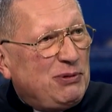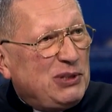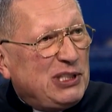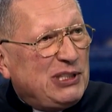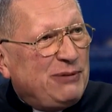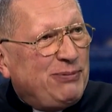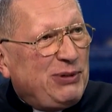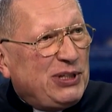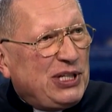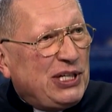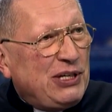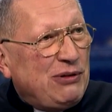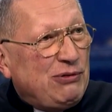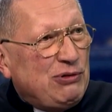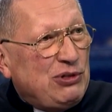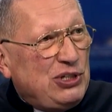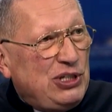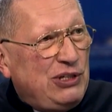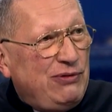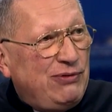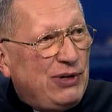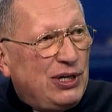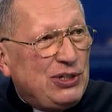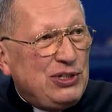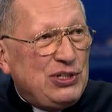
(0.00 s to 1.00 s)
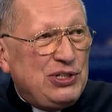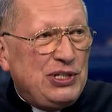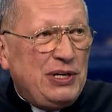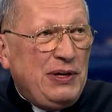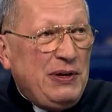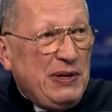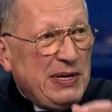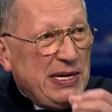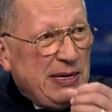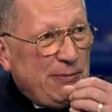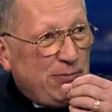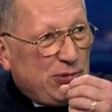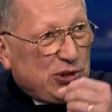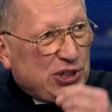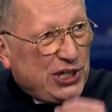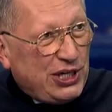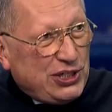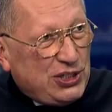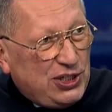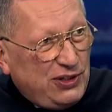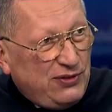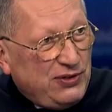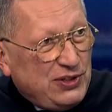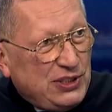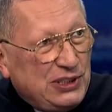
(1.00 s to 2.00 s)
przysparzają ci właśnie
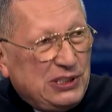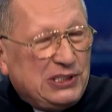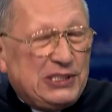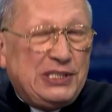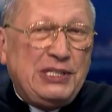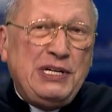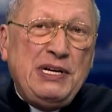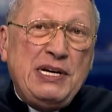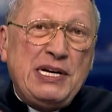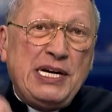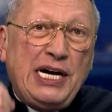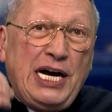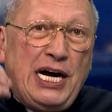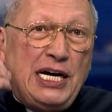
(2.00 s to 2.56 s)
przeciwnicy,